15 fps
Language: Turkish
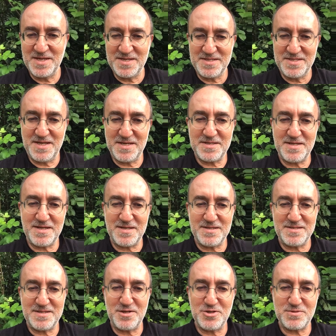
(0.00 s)
Diğeri de
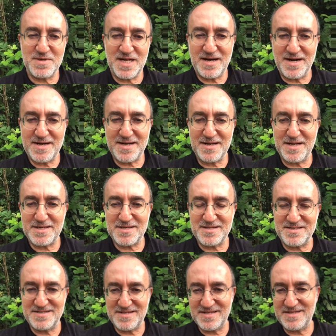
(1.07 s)
tecrübeli
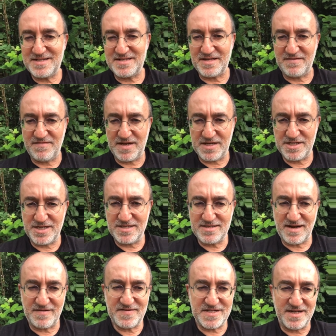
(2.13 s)
arkadaşlarınızın size vereceği
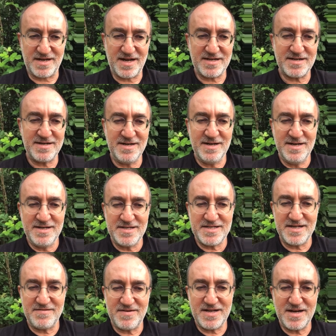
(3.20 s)
tavsiyeler.
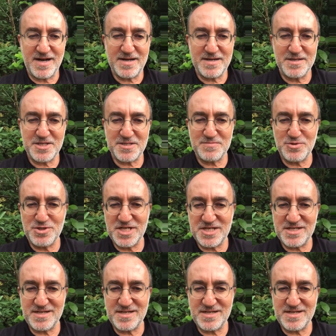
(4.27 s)
Sevgili arkadaşım Güneşin